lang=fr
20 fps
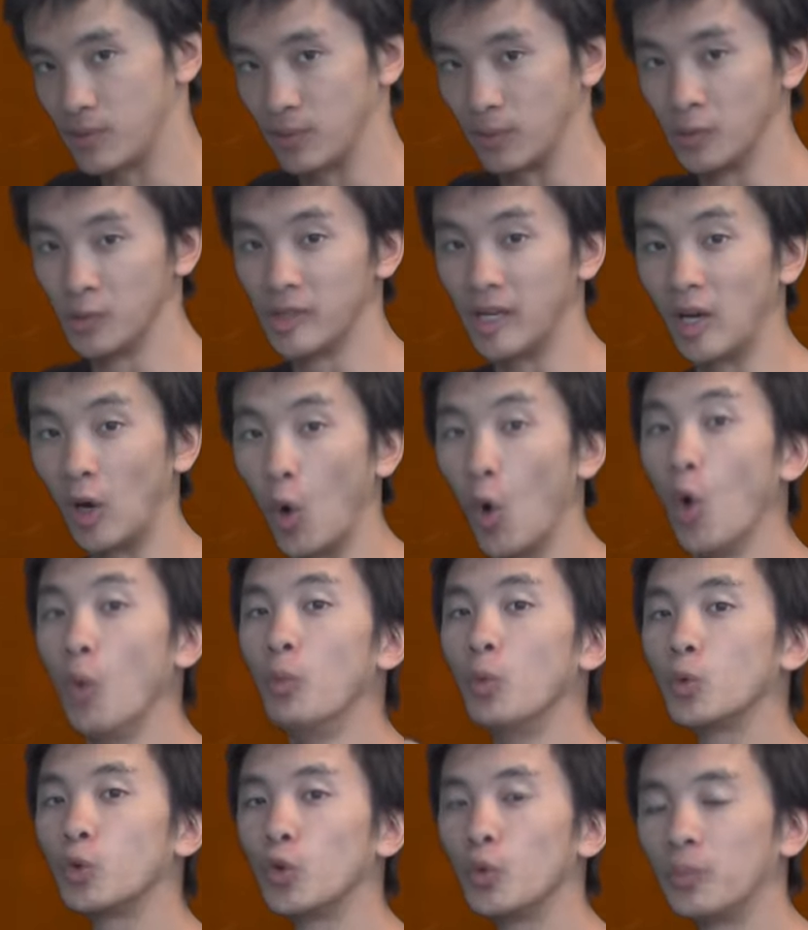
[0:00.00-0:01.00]
une telle
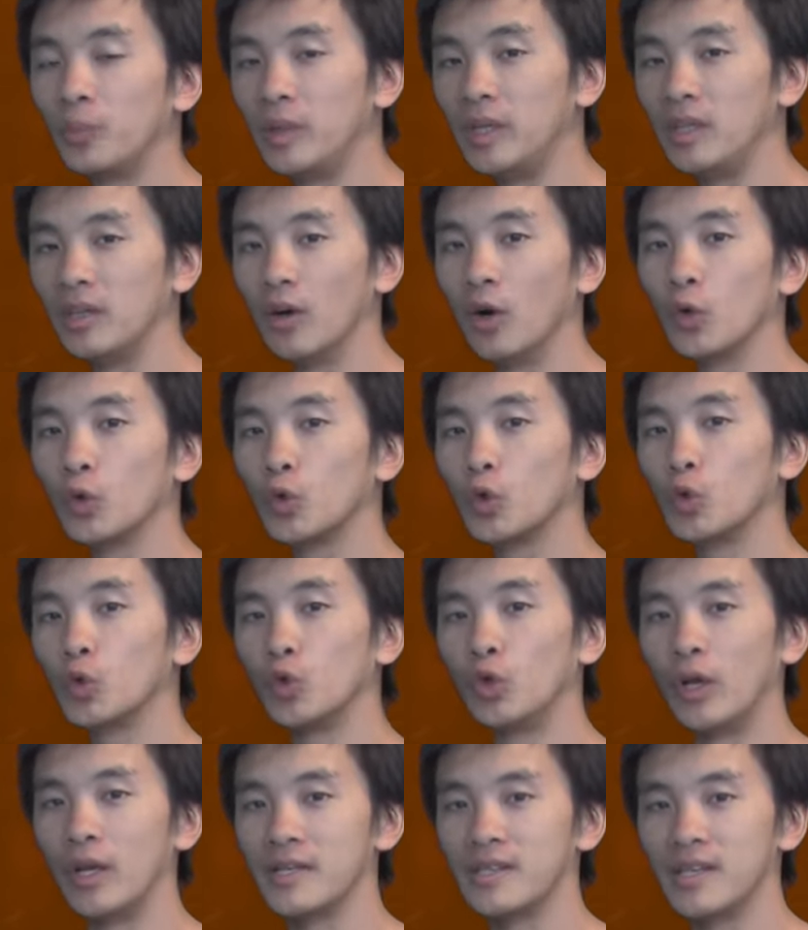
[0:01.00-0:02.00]
homotopie entre
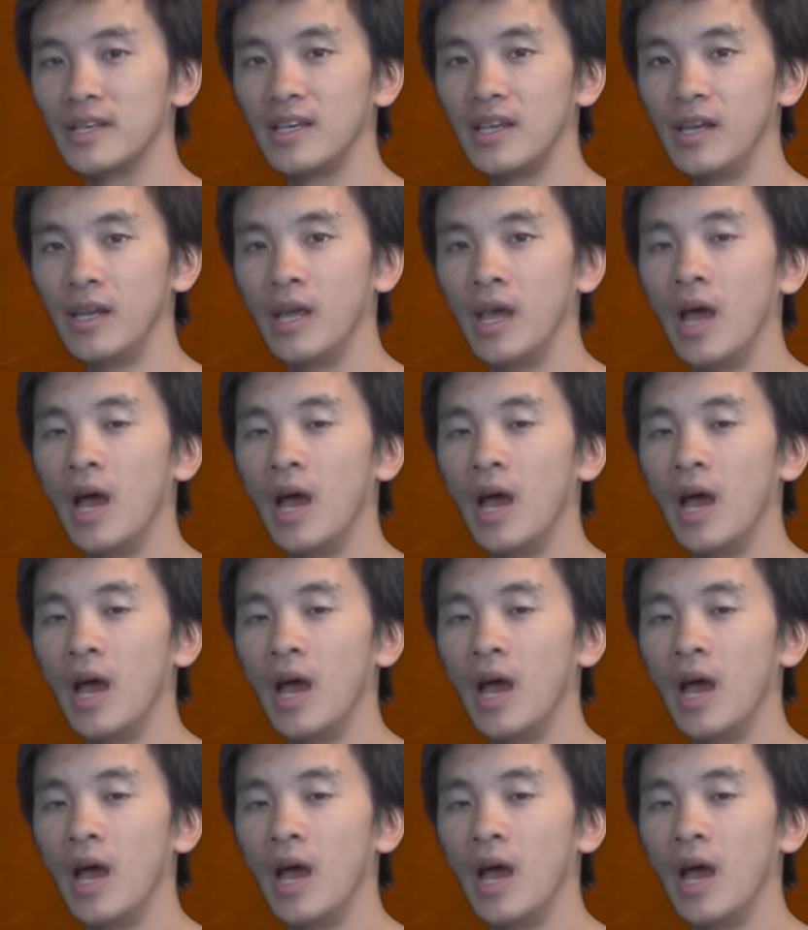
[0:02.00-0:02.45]
deux lacets,